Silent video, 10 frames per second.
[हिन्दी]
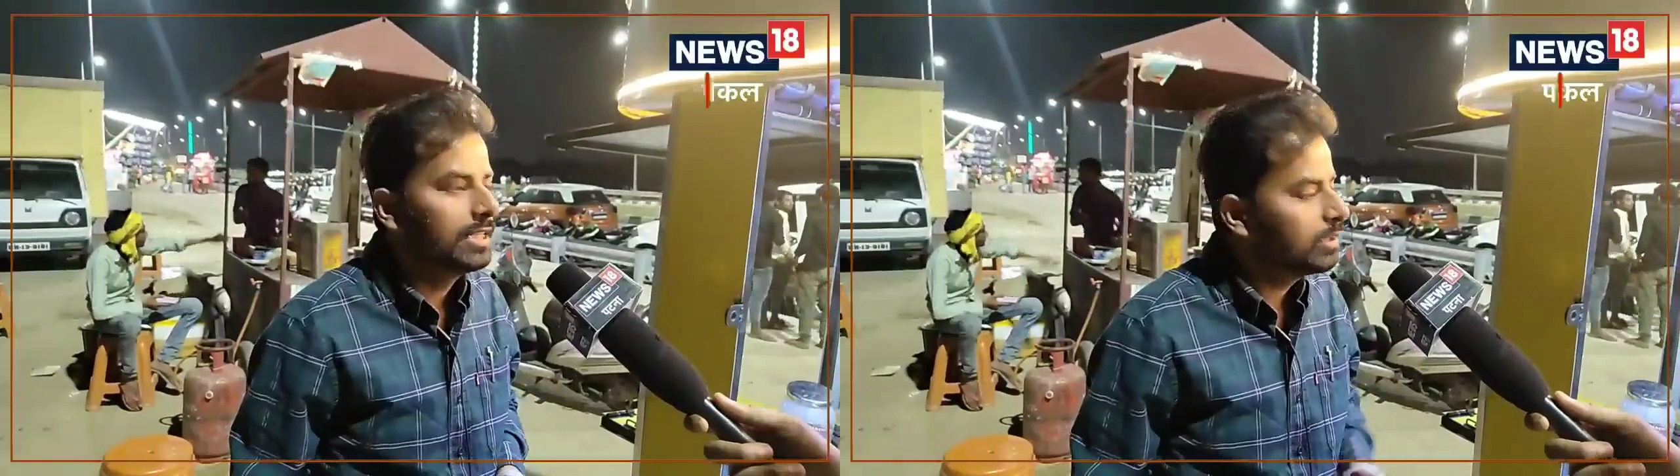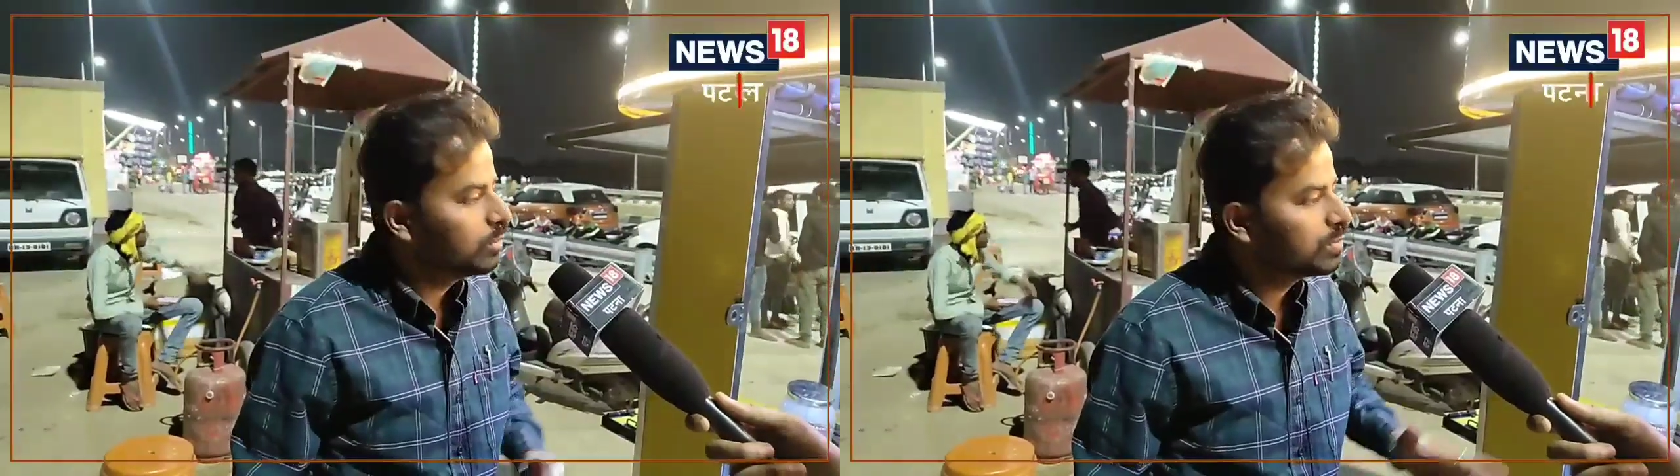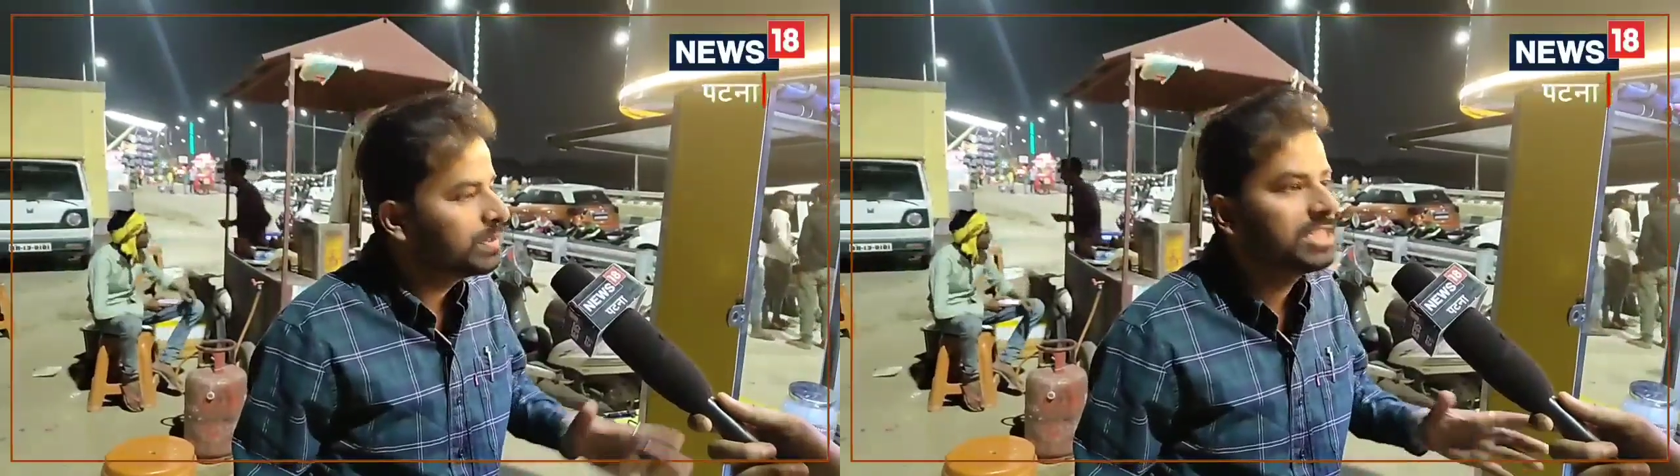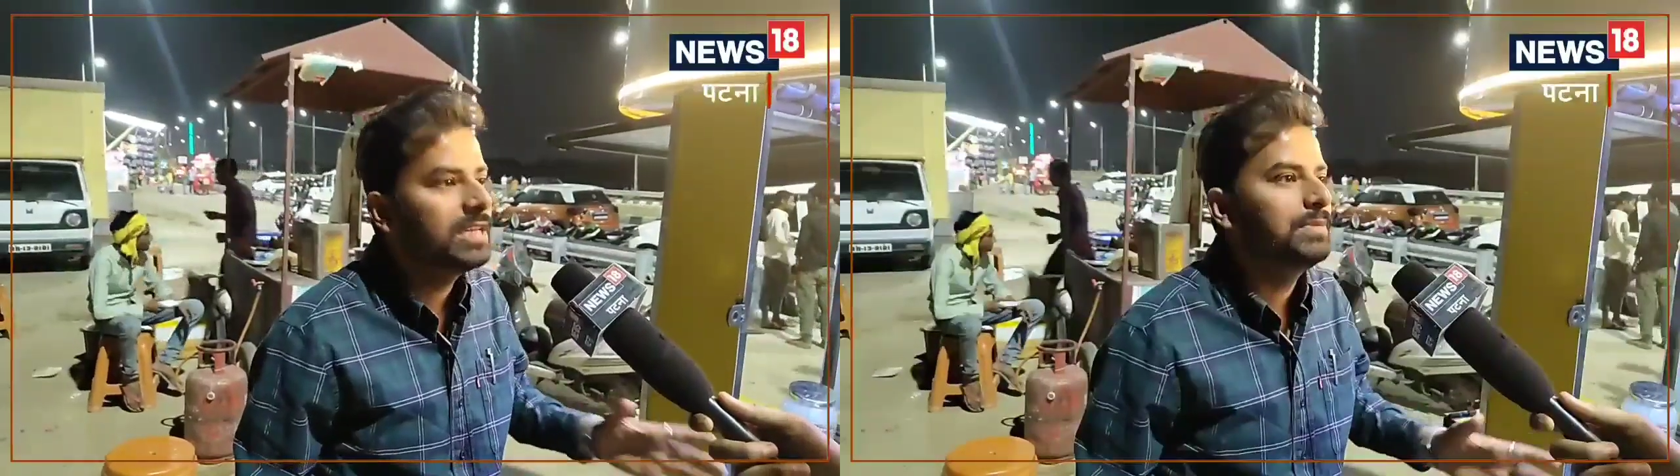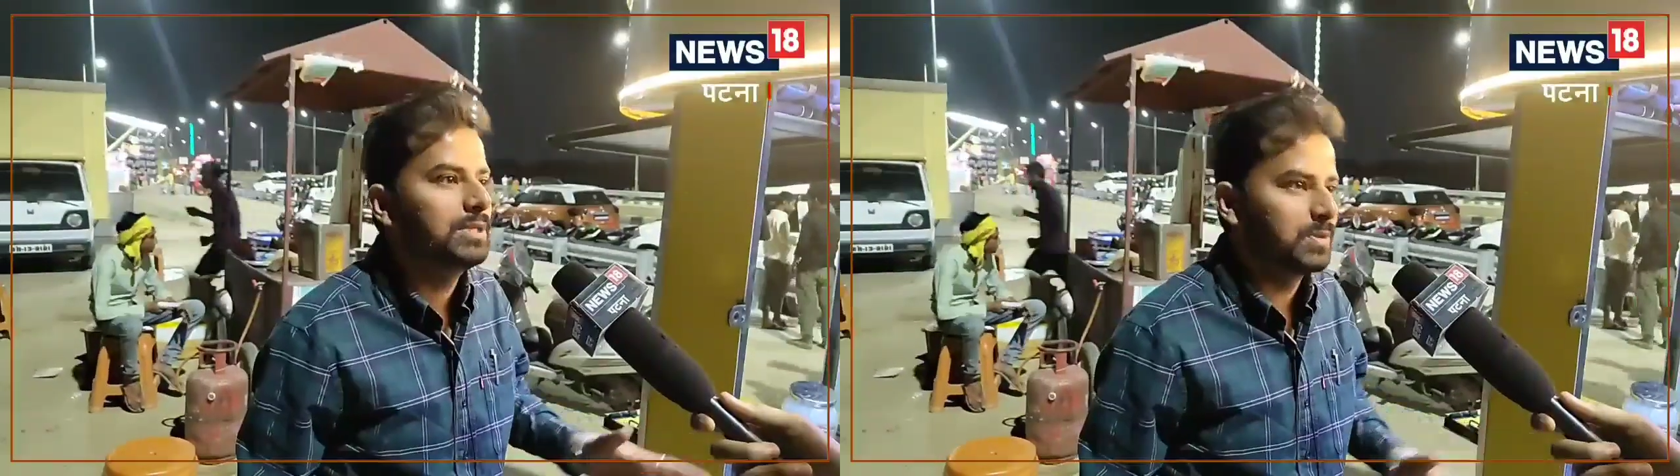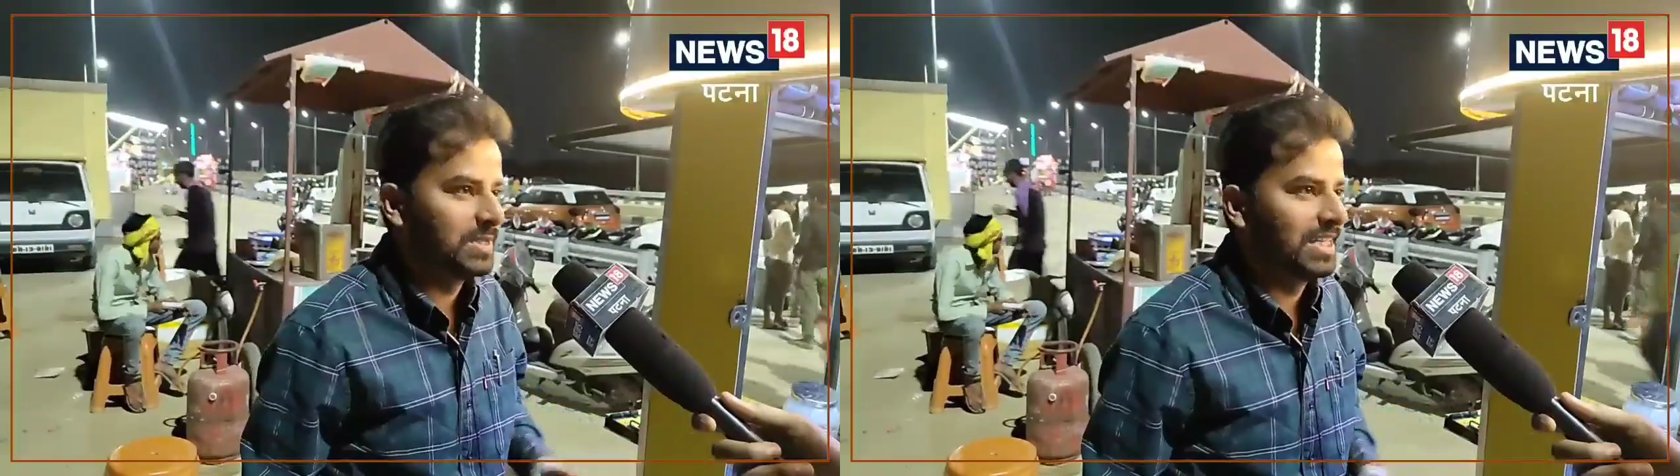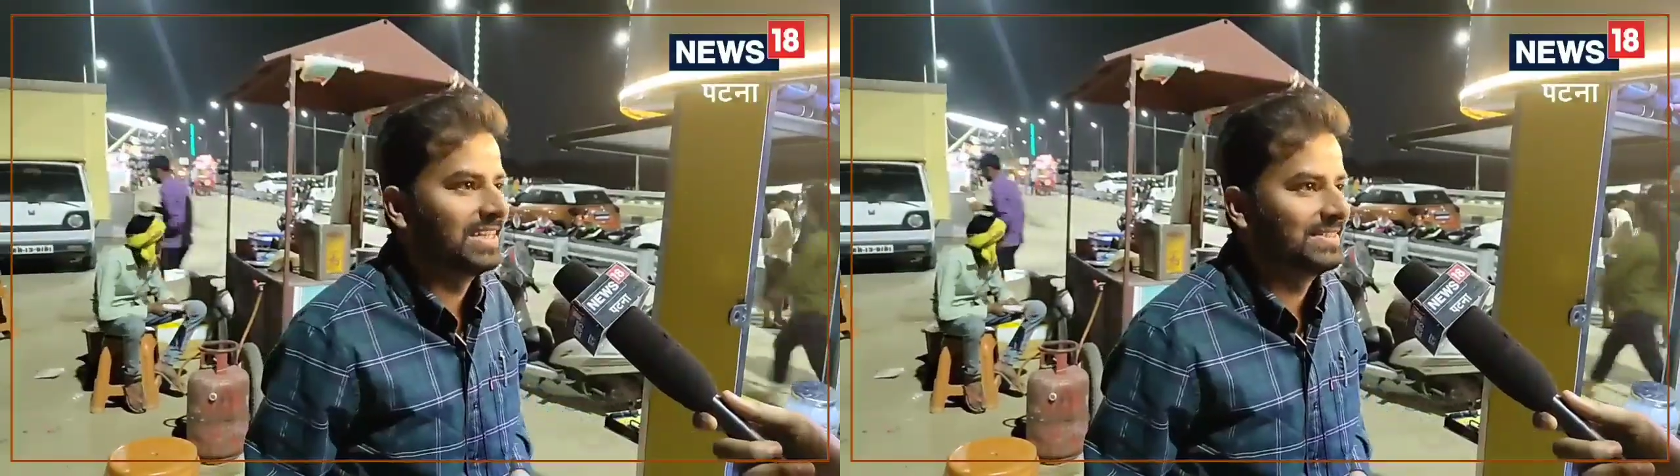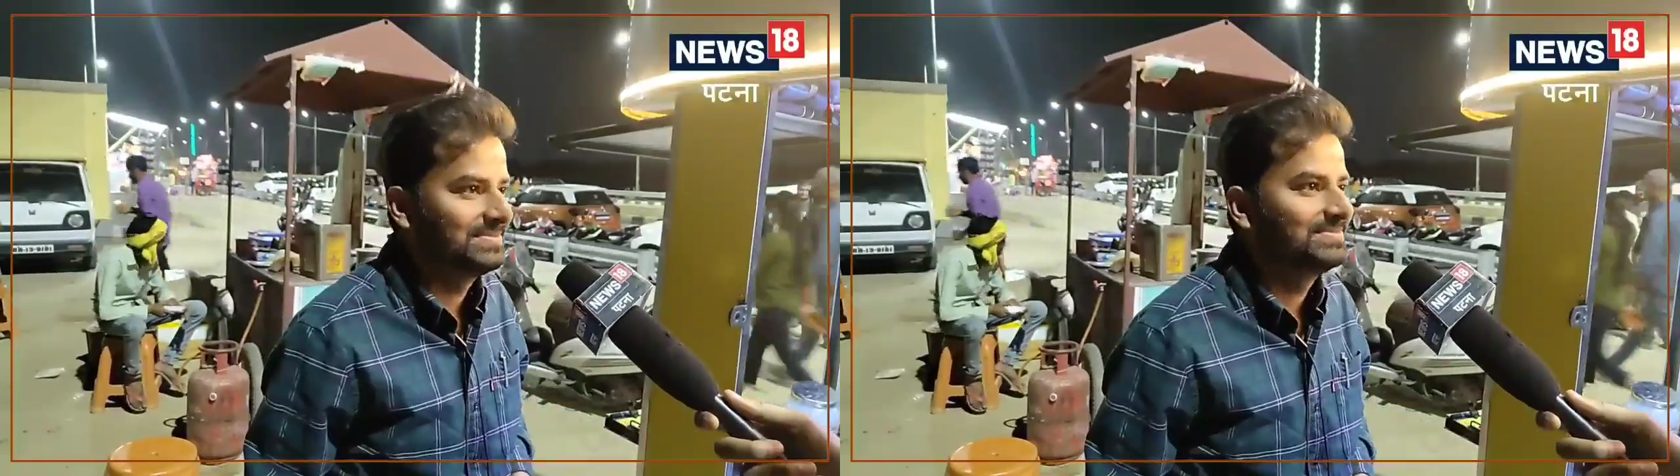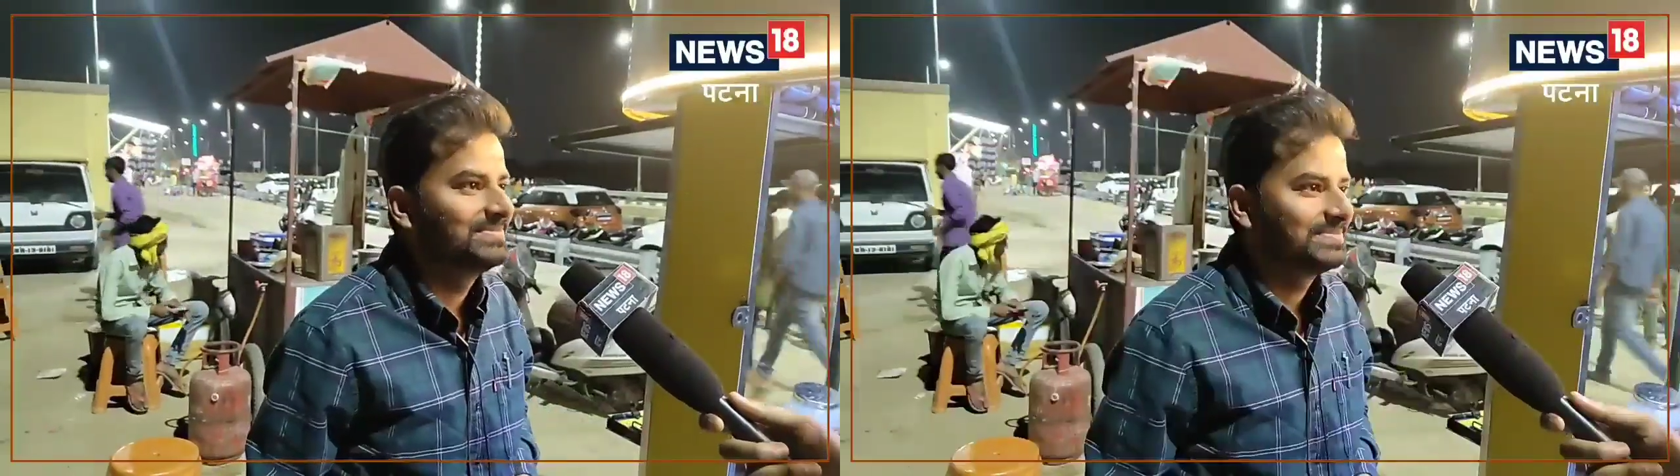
लेकिन उसमें छः पीस होता है